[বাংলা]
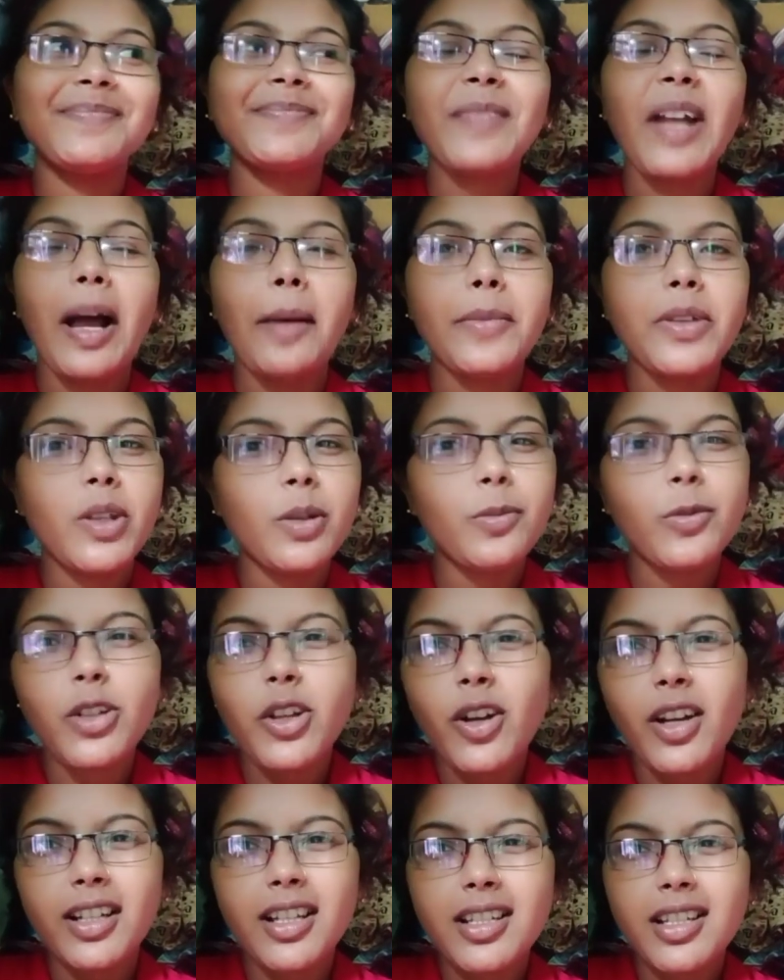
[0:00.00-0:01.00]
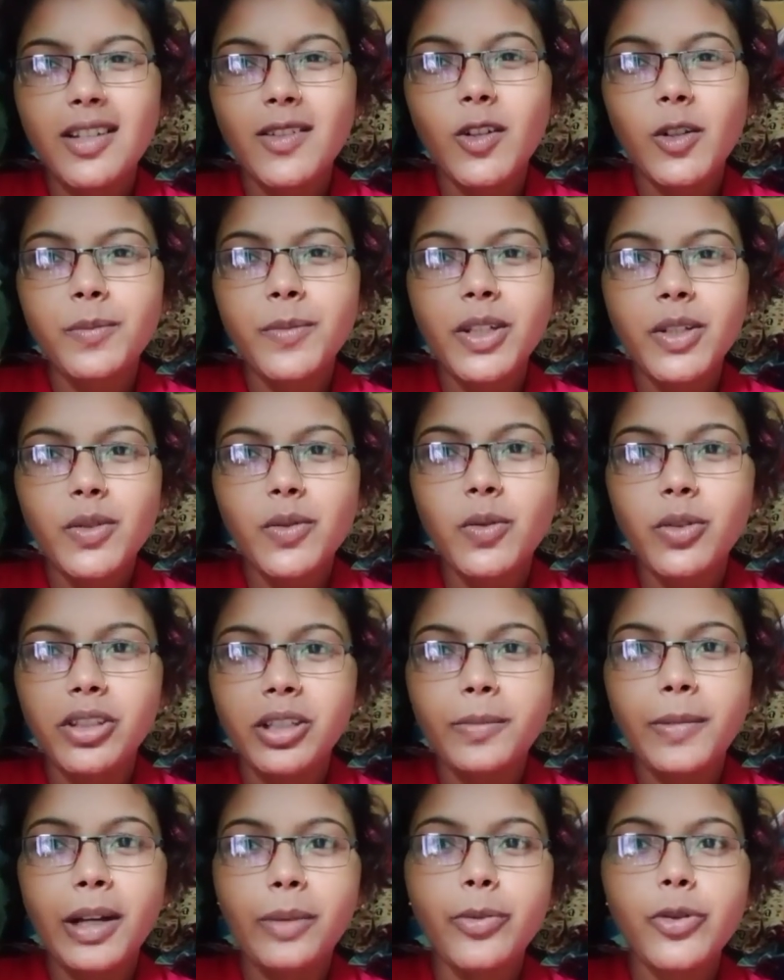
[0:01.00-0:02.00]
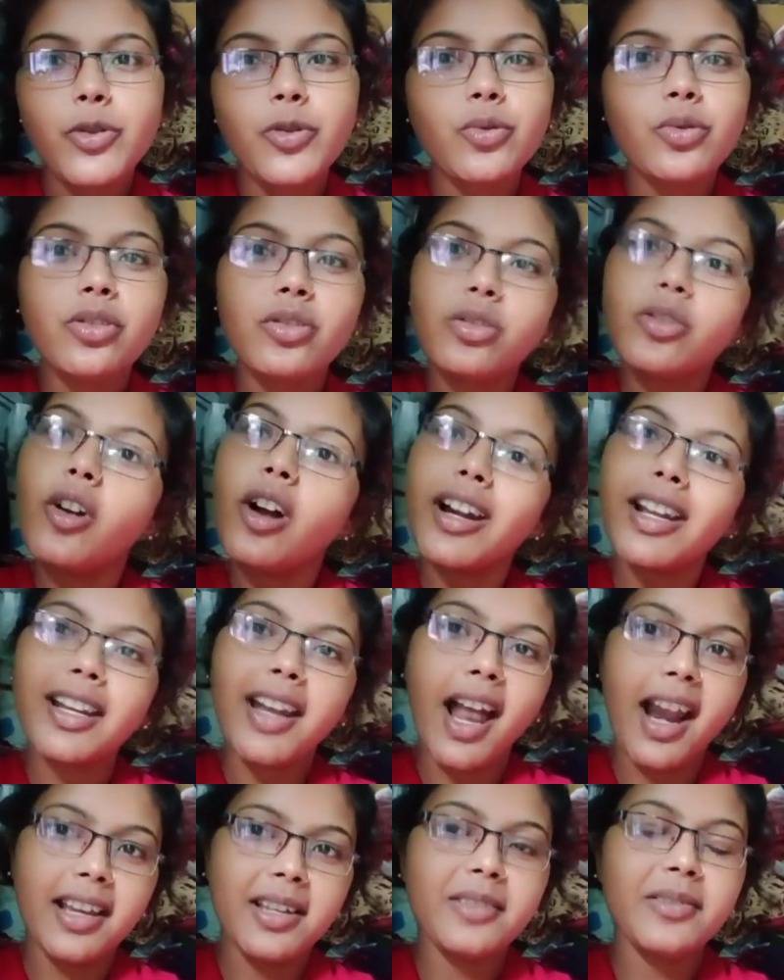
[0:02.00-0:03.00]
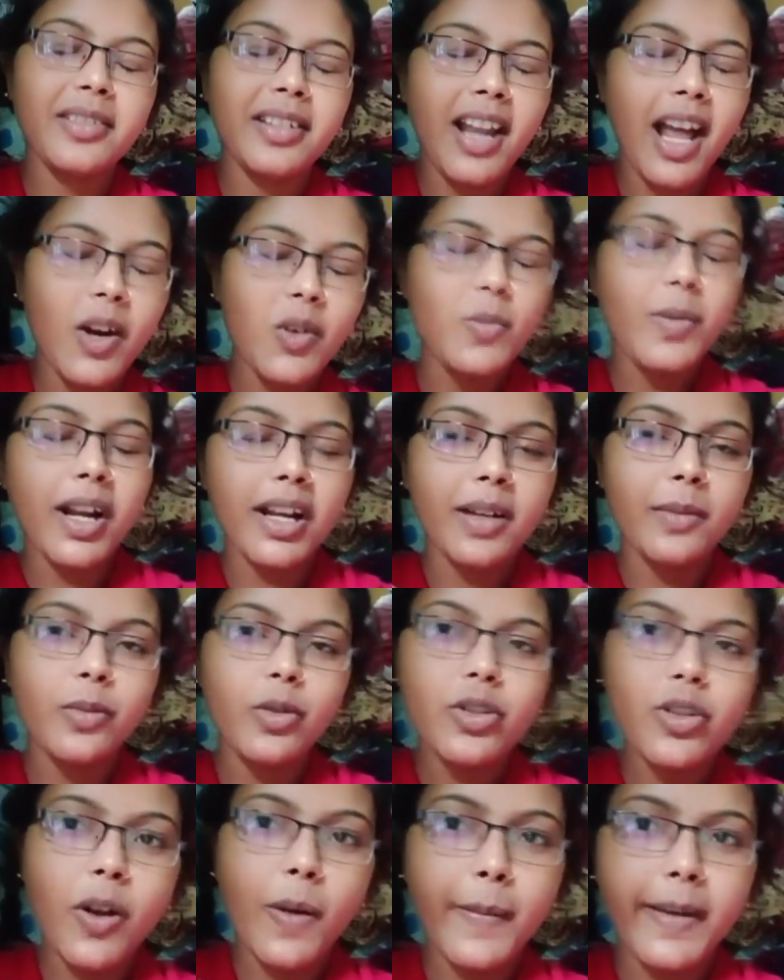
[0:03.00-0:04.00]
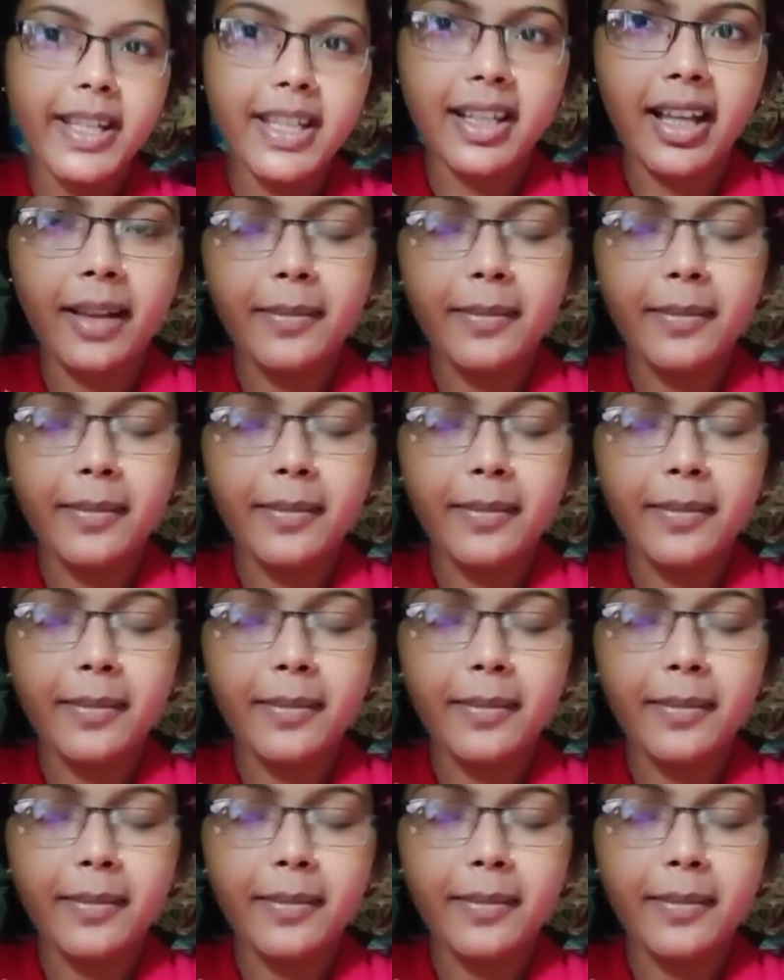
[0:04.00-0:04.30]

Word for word: আমি তো মনে হয় না সেরকম কিছু করতে পারবো শুধু একটু ঘরে নাড়ি নাড়ু বানাবো সবাই